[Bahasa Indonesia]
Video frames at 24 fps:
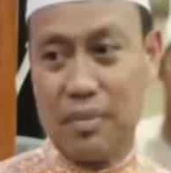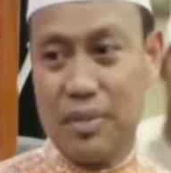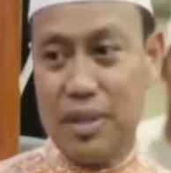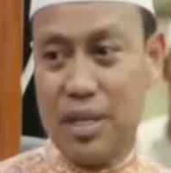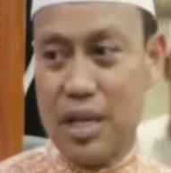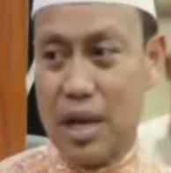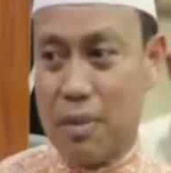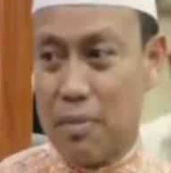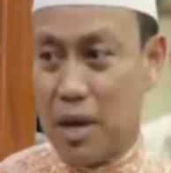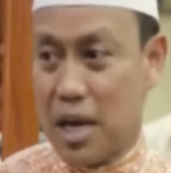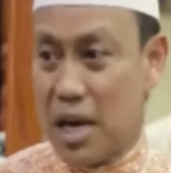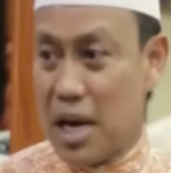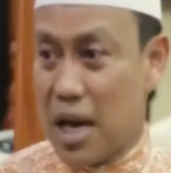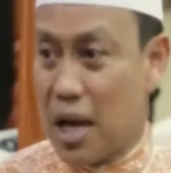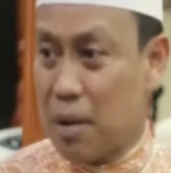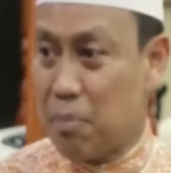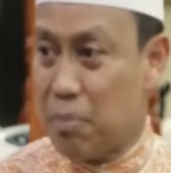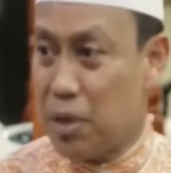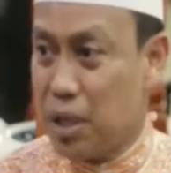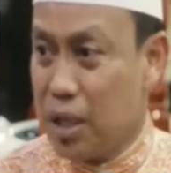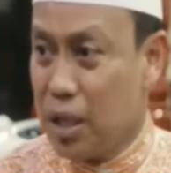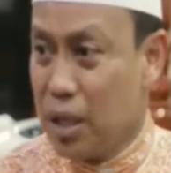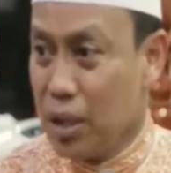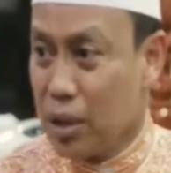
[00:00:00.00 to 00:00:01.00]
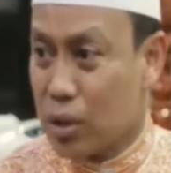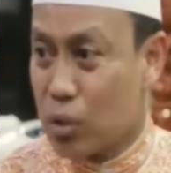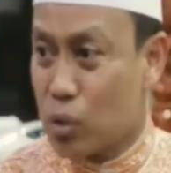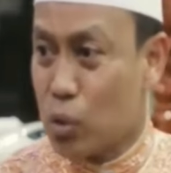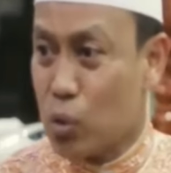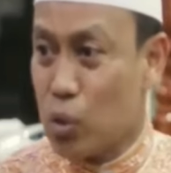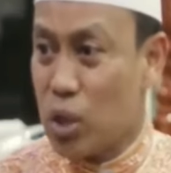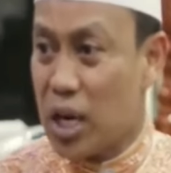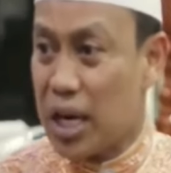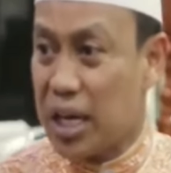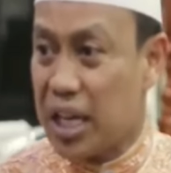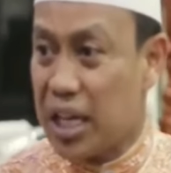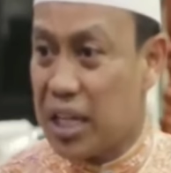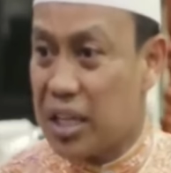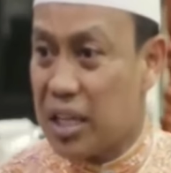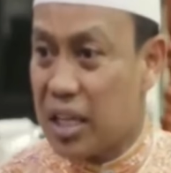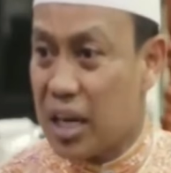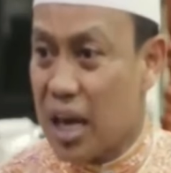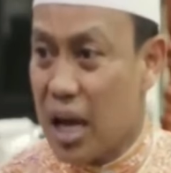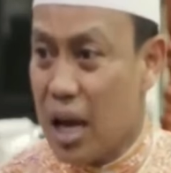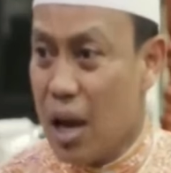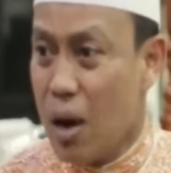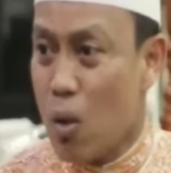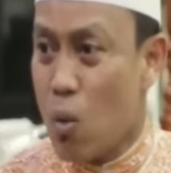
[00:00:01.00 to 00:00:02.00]
Zaman Nabi,
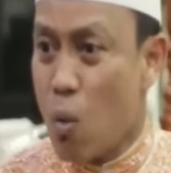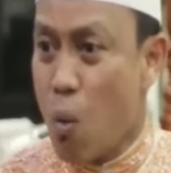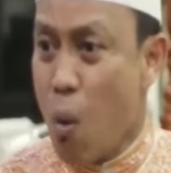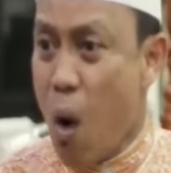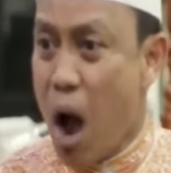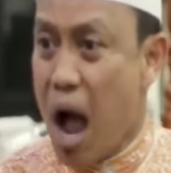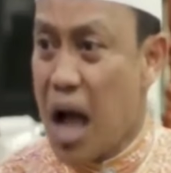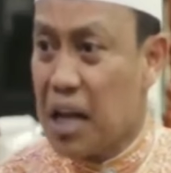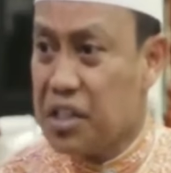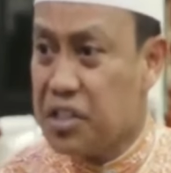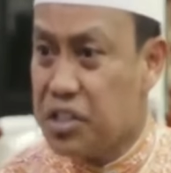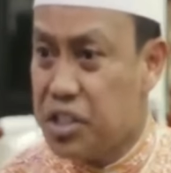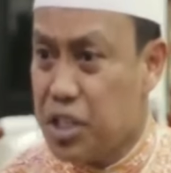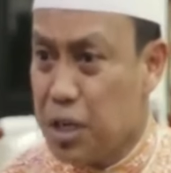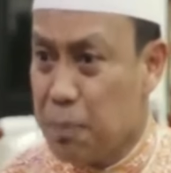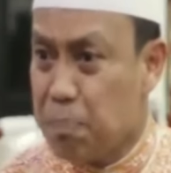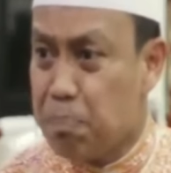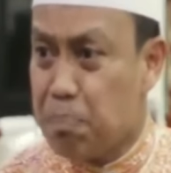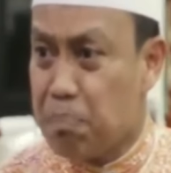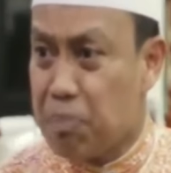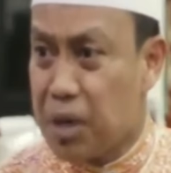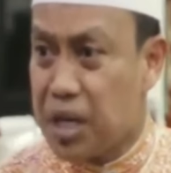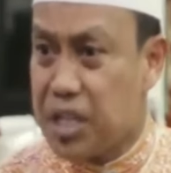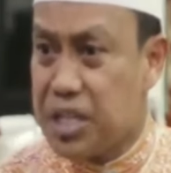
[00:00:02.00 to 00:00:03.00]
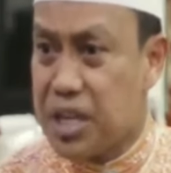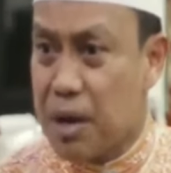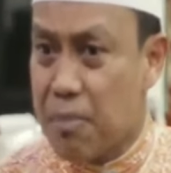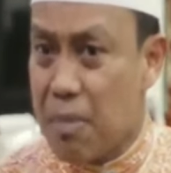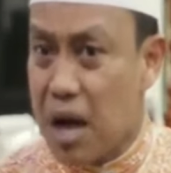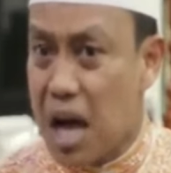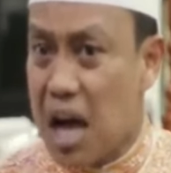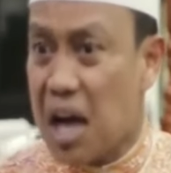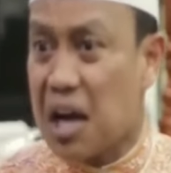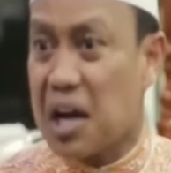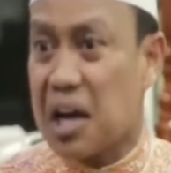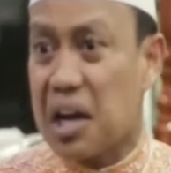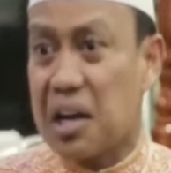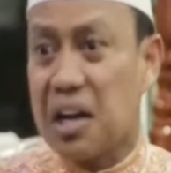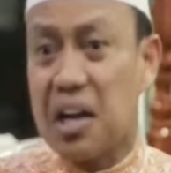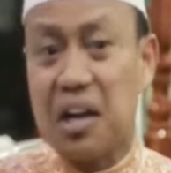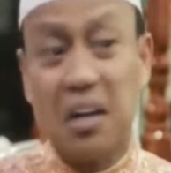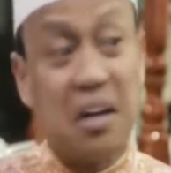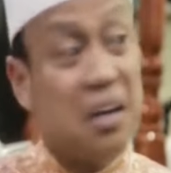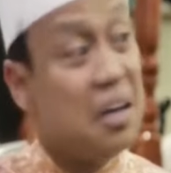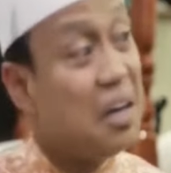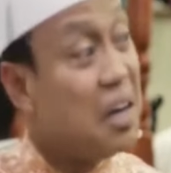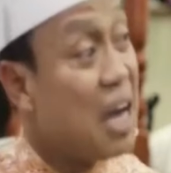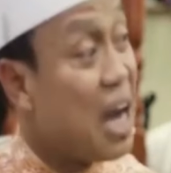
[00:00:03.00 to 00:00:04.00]
tunanetra wajib berjamaah karena
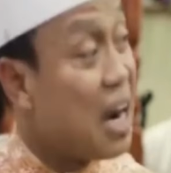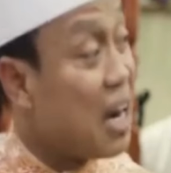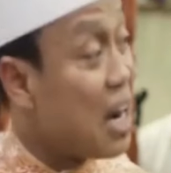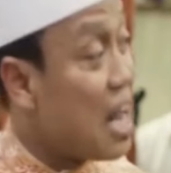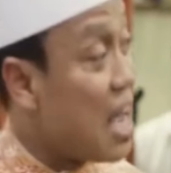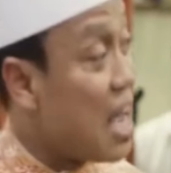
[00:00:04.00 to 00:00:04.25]
ada dengar